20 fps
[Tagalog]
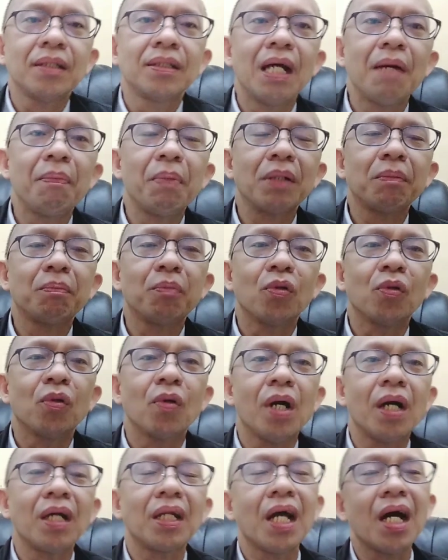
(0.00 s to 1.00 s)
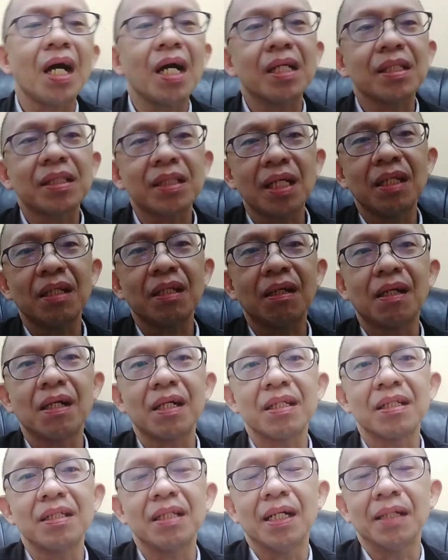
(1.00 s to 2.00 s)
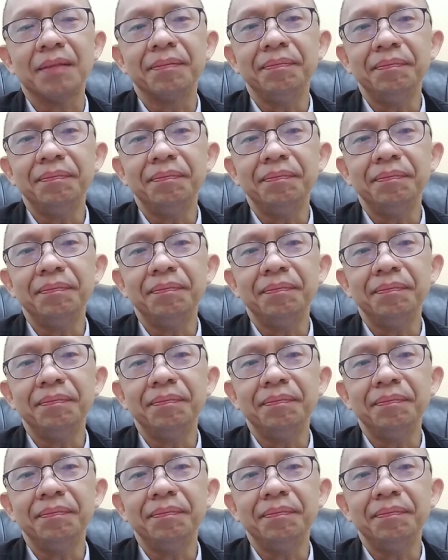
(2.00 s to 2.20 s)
dapat po ang naka-assign na guardian,